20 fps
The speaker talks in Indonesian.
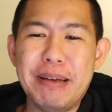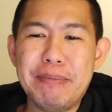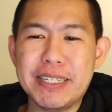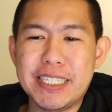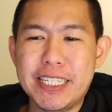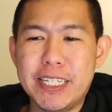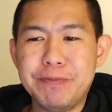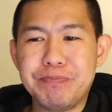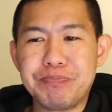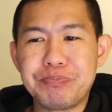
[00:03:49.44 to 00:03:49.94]
Tapi apa
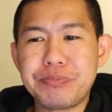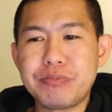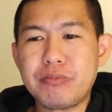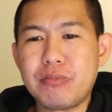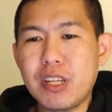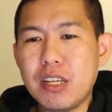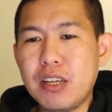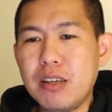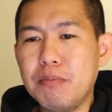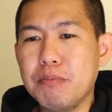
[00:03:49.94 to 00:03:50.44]
sih?
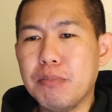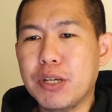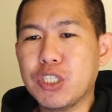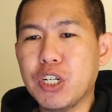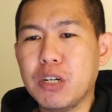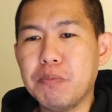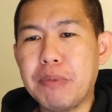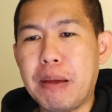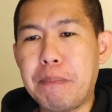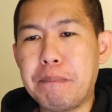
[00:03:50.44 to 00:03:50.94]

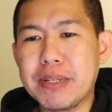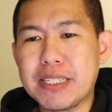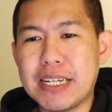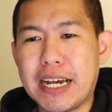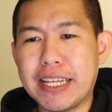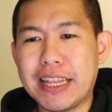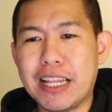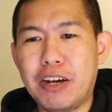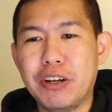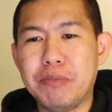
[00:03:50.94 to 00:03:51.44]
besok Memphis
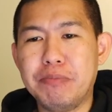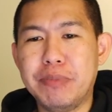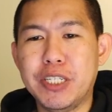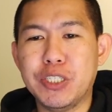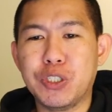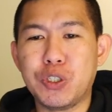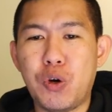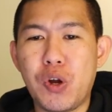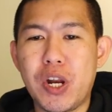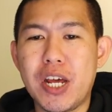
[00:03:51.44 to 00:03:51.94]
akan lawan
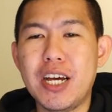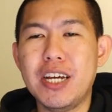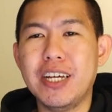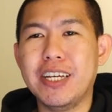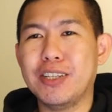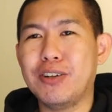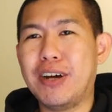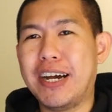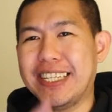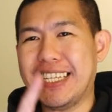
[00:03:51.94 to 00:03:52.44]
Minnesota
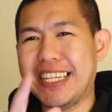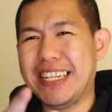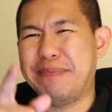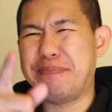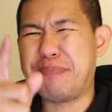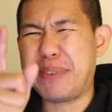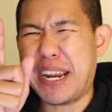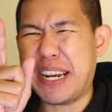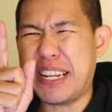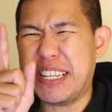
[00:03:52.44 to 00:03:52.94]
itu akan jadi
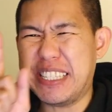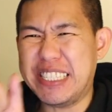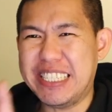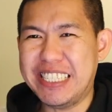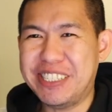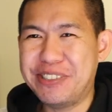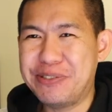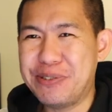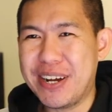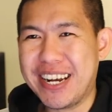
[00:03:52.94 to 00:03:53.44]

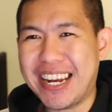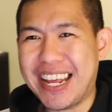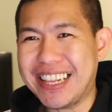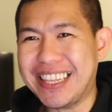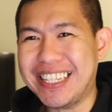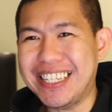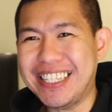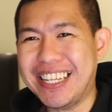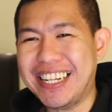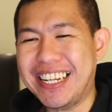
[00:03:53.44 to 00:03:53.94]
prediksi gue
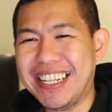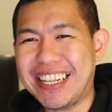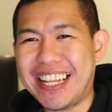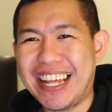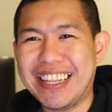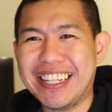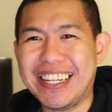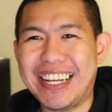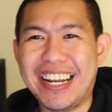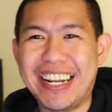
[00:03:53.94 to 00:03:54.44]
nanti jadi
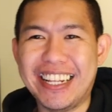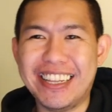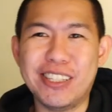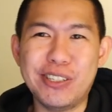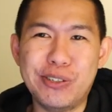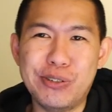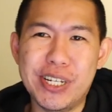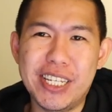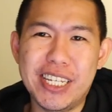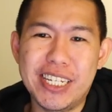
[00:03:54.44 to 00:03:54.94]
nanti kalian
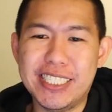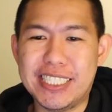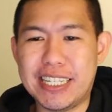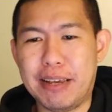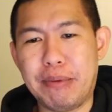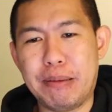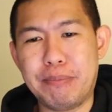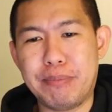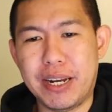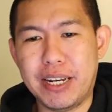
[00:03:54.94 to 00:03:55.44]
tunggu aja di
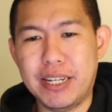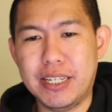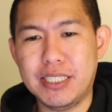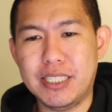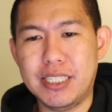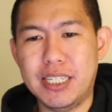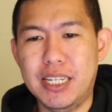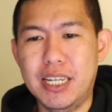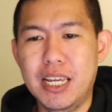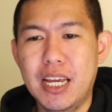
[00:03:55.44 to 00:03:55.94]
segmen
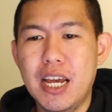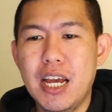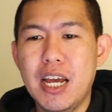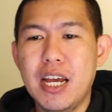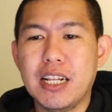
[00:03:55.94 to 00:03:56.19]
prediksi